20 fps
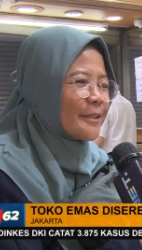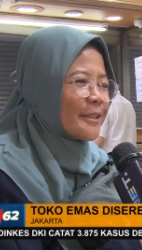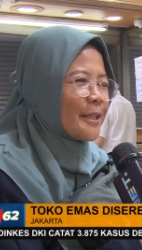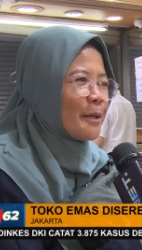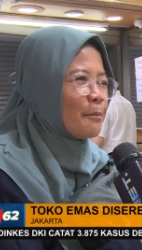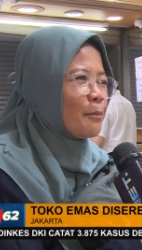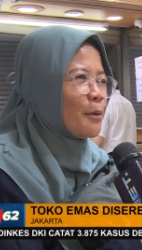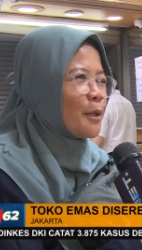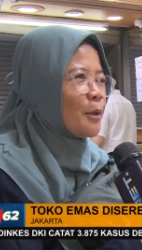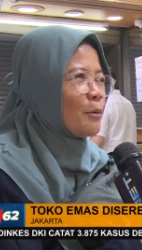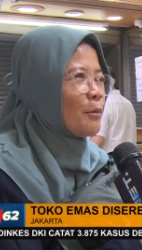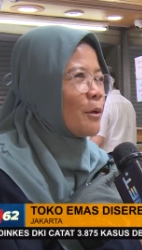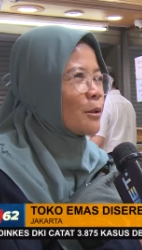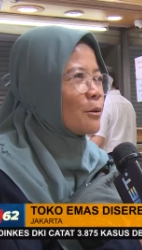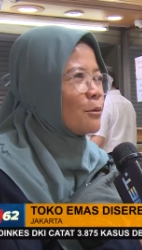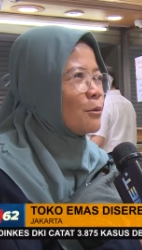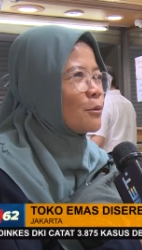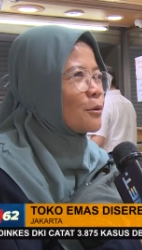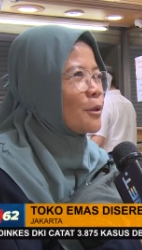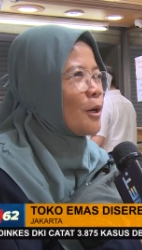saya beli
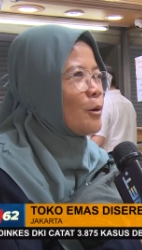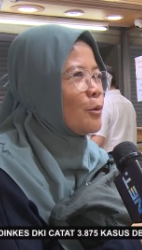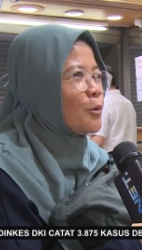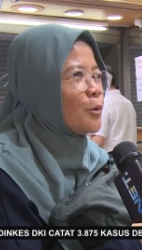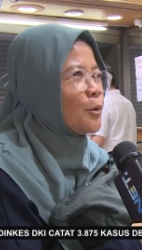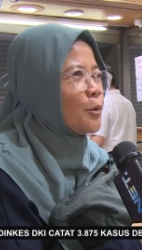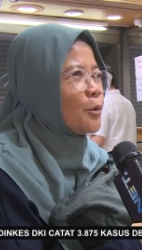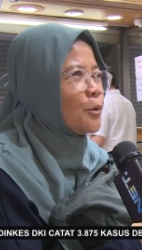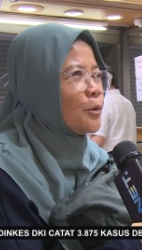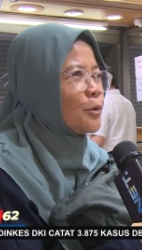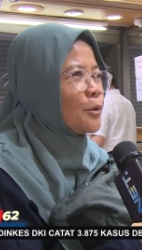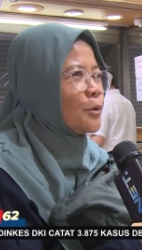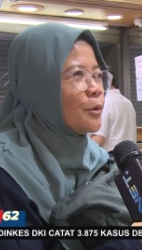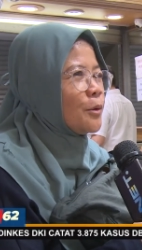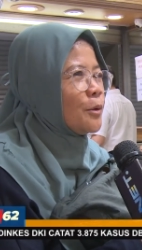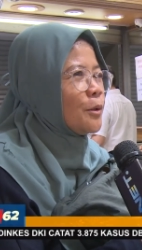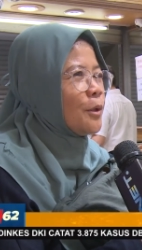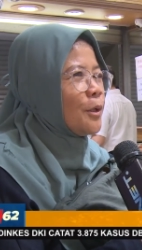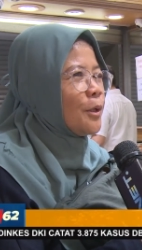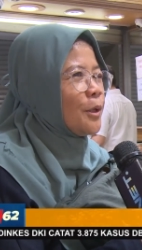waktu
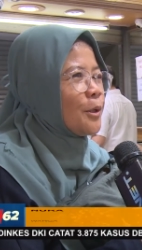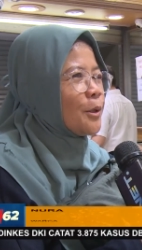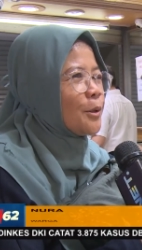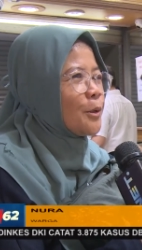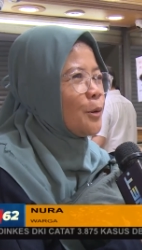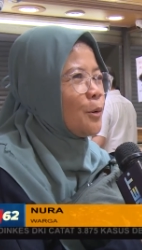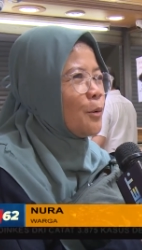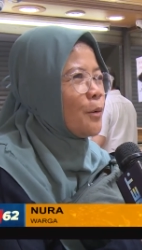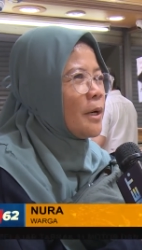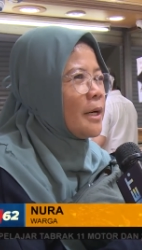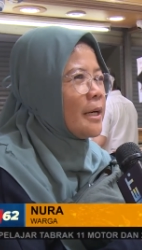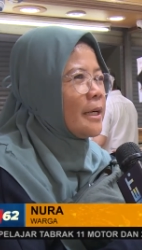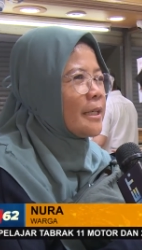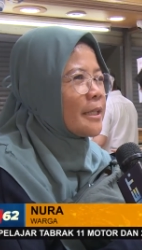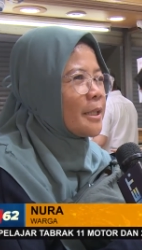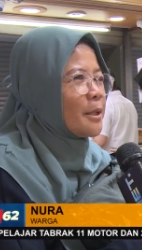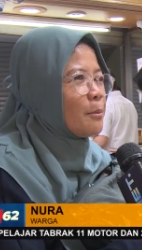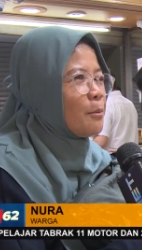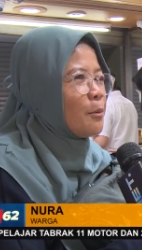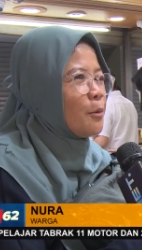tahun
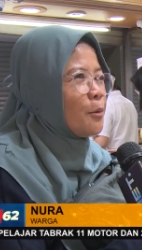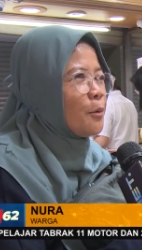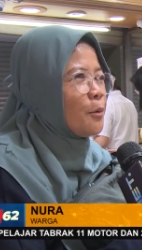2004